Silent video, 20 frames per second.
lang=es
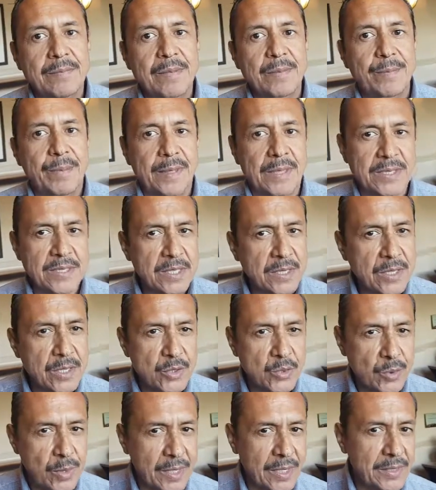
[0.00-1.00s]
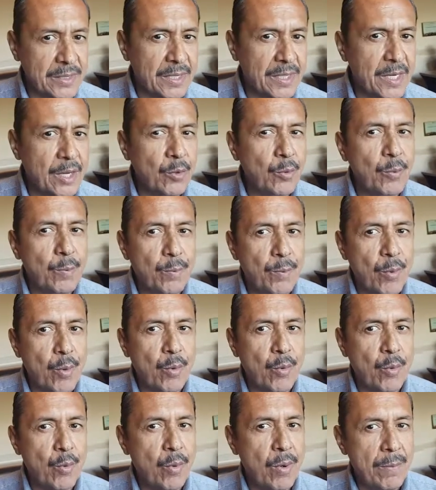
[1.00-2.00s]
me parece que eso ha generado un
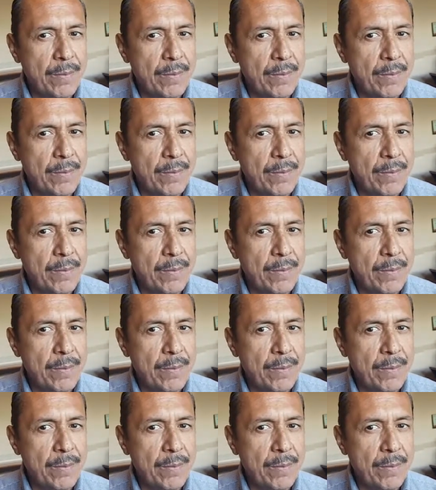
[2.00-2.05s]
poco,